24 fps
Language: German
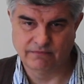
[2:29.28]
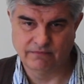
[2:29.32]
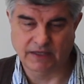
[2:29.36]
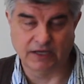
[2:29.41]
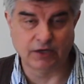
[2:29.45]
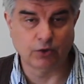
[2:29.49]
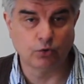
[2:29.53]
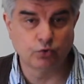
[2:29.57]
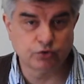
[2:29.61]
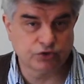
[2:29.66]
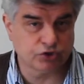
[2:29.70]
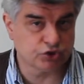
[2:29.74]

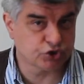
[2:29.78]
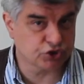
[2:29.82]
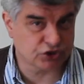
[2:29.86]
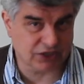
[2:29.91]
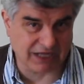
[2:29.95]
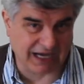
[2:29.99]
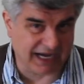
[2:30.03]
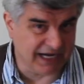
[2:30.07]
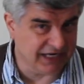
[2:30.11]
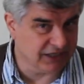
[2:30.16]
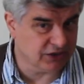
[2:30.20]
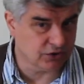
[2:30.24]
eine gute
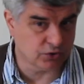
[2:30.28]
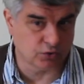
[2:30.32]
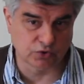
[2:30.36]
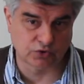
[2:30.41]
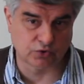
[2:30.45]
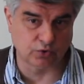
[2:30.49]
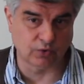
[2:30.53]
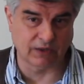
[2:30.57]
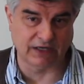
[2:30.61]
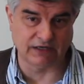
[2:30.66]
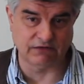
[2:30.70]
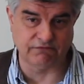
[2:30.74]

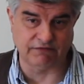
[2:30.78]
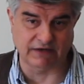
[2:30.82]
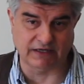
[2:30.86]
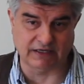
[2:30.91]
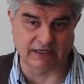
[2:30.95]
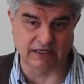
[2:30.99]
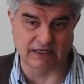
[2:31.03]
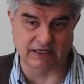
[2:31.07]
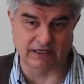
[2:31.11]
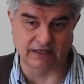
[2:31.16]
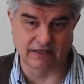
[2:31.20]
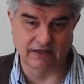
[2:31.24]
Streitkultur
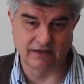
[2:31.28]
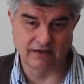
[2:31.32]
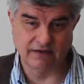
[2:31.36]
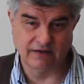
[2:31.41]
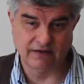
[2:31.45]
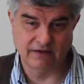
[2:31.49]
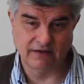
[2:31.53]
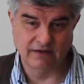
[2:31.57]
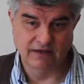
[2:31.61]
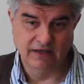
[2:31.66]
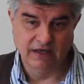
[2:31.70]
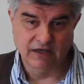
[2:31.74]
entwickeln
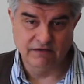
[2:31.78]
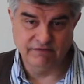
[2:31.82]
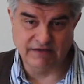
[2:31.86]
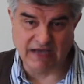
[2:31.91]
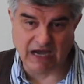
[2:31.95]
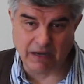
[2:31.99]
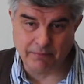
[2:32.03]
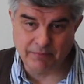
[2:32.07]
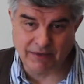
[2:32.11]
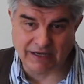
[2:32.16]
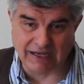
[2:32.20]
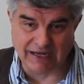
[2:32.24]

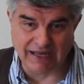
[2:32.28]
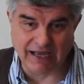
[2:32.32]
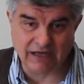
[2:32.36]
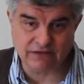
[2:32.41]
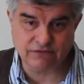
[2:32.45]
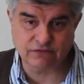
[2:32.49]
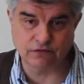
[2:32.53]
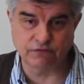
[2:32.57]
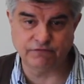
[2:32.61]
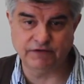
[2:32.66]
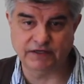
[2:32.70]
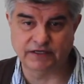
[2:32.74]
wir haben
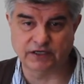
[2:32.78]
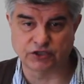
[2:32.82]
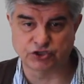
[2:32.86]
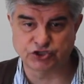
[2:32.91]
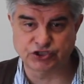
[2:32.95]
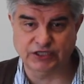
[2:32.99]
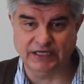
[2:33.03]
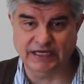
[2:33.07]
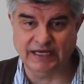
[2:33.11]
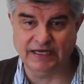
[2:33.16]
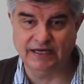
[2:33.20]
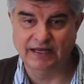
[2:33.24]
klar zu
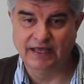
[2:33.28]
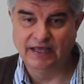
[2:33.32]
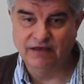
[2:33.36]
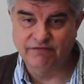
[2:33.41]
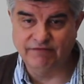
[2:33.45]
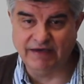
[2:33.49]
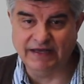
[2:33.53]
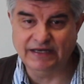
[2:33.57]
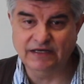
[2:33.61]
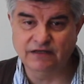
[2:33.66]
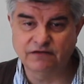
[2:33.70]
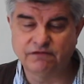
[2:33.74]
widerstehen,
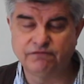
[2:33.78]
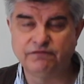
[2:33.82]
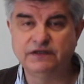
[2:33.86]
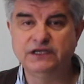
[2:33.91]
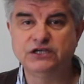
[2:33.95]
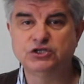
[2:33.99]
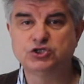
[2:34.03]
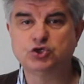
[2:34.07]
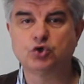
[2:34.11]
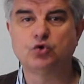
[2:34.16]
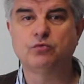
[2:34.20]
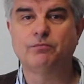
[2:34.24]
wenn es
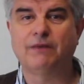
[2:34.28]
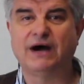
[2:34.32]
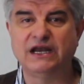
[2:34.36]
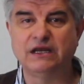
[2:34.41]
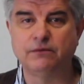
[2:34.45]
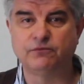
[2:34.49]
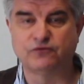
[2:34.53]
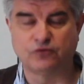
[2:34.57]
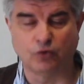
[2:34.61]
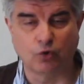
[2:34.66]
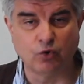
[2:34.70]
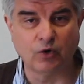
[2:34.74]
wie schon mal
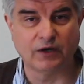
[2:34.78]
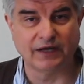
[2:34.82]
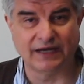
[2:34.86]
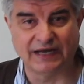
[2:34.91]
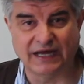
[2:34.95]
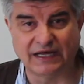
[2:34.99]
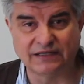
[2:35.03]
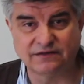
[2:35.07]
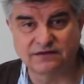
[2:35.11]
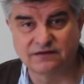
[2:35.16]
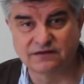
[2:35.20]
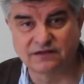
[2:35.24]
im
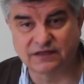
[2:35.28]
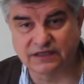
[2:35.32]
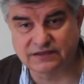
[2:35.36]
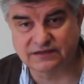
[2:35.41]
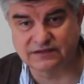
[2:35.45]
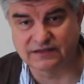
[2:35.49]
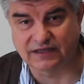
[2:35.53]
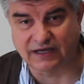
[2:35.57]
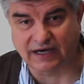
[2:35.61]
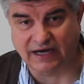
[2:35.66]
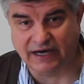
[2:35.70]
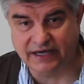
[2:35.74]
sogenannten
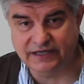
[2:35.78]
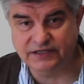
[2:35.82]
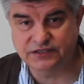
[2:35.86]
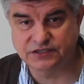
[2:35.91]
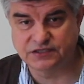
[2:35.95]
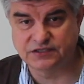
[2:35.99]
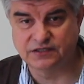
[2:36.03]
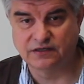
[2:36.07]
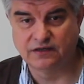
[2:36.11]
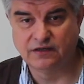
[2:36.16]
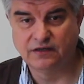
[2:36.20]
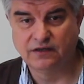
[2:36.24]
Dritten
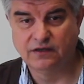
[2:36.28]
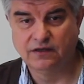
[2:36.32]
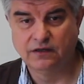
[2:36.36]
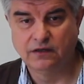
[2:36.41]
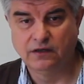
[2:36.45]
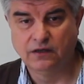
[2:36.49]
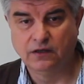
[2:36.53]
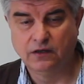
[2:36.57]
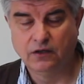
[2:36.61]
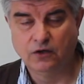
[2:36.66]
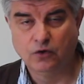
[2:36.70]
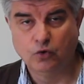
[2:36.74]
Reich
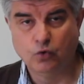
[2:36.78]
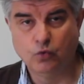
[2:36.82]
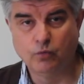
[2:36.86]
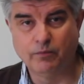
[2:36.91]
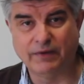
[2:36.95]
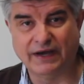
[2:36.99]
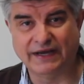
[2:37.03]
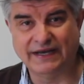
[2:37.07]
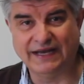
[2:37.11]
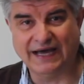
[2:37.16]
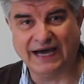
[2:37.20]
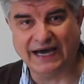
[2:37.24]

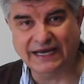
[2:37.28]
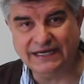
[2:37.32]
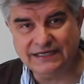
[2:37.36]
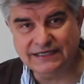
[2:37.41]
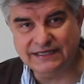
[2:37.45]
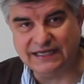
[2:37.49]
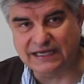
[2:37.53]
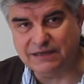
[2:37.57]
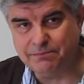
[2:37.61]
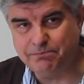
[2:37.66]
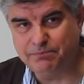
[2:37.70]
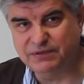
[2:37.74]
um ein
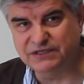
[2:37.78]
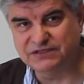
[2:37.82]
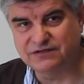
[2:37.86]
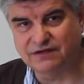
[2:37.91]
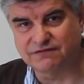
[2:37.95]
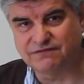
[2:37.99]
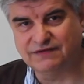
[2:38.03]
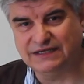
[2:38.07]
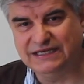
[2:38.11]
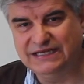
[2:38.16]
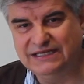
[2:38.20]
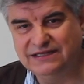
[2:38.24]

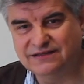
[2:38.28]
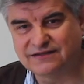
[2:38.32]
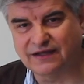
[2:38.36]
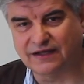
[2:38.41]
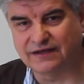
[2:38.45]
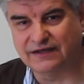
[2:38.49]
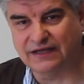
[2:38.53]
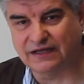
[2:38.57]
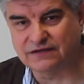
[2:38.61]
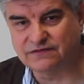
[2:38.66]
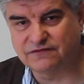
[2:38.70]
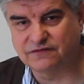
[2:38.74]
angebliches
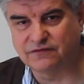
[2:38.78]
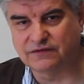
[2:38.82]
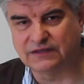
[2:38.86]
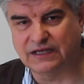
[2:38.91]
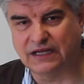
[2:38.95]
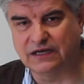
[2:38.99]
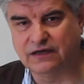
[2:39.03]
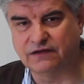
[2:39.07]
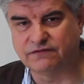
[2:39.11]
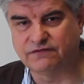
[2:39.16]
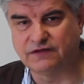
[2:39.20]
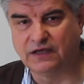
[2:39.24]

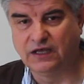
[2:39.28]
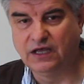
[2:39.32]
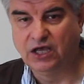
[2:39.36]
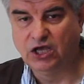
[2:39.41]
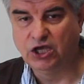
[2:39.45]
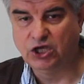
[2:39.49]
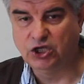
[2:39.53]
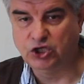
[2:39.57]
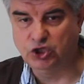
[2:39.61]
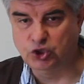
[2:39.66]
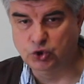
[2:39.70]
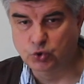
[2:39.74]
internationales
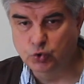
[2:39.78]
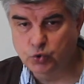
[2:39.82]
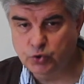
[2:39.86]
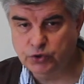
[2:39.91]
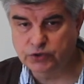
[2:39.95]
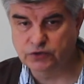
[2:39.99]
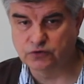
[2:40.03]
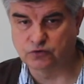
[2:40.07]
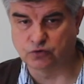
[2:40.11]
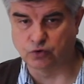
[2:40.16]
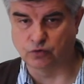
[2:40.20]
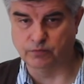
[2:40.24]

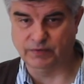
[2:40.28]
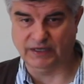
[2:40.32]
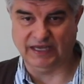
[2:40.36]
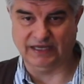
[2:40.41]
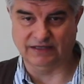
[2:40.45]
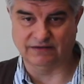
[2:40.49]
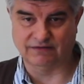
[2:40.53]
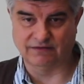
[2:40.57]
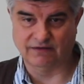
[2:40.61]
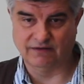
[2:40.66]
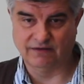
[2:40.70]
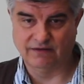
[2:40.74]
Judentum
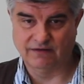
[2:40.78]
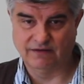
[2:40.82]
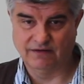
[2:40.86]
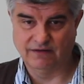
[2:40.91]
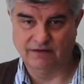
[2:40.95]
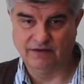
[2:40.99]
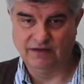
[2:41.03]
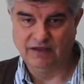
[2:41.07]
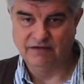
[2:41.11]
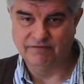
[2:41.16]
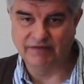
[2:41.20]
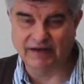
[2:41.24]
geht.
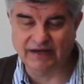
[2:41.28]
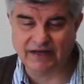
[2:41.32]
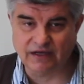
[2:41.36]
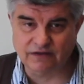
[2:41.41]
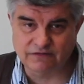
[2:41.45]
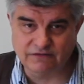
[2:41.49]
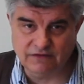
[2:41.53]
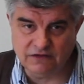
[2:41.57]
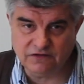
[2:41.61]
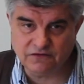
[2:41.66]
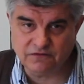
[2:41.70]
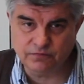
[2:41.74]
Wenn
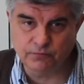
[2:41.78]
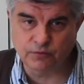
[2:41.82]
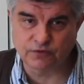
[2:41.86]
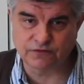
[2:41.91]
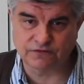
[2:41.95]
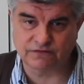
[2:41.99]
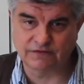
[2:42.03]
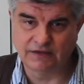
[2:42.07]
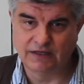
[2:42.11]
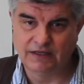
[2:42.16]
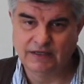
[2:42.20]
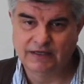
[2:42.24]

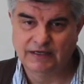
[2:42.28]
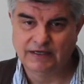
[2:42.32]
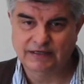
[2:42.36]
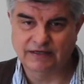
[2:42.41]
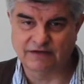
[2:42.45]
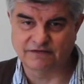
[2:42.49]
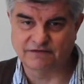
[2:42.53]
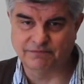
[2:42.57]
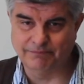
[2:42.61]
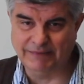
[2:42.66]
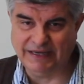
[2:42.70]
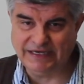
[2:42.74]
Rassismus
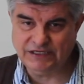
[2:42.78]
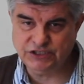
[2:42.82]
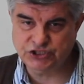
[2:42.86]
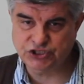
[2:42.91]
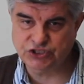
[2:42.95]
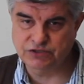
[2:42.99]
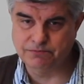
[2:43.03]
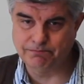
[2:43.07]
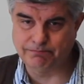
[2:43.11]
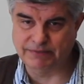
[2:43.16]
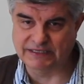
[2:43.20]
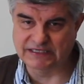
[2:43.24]
das
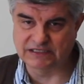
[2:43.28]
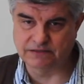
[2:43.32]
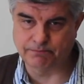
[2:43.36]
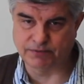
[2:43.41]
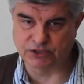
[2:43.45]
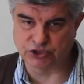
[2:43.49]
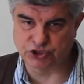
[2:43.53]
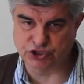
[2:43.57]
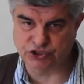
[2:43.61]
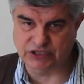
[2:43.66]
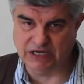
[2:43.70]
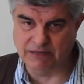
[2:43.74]
Menschenbild
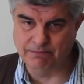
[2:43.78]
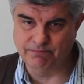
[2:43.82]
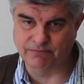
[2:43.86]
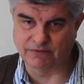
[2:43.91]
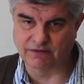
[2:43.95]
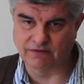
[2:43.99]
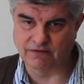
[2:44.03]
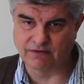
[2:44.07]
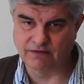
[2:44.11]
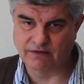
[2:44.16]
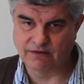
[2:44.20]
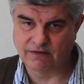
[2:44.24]

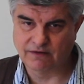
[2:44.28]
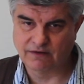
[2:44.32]
bestimmt,